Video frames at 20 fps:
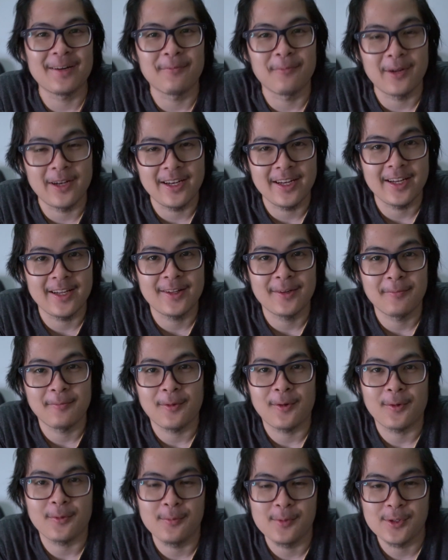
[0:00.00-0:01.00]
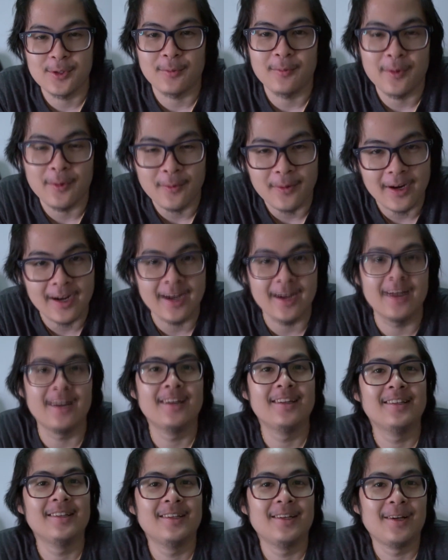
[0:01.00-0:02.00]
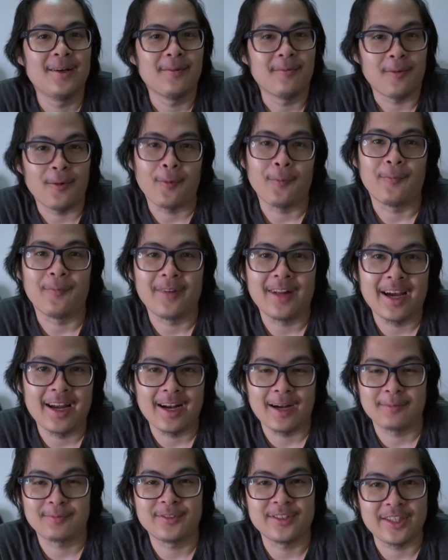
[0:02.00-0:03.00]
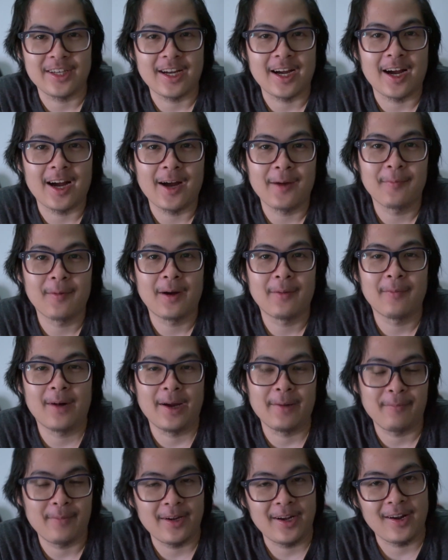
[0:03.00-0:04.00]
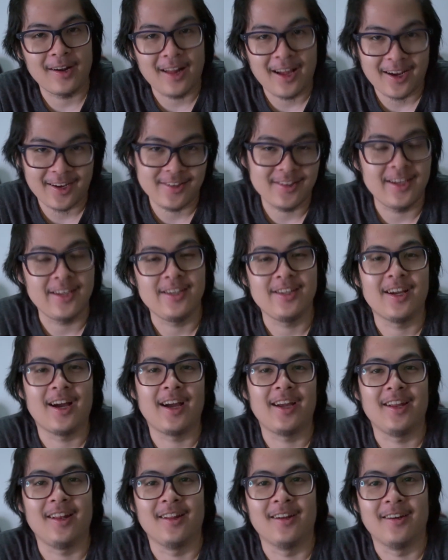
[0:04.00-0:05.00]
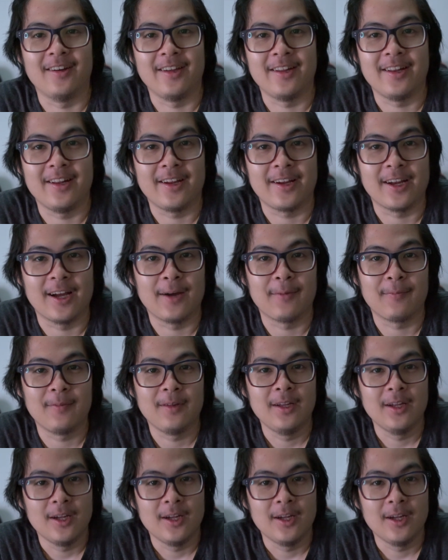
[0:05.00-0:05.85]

ครับวันนี้ต้องบอกคุณผู้ชมเลยว่า ผมได้รับสินค้ามาใหม่เป็นลังใหญ่ๆเลยนะครับ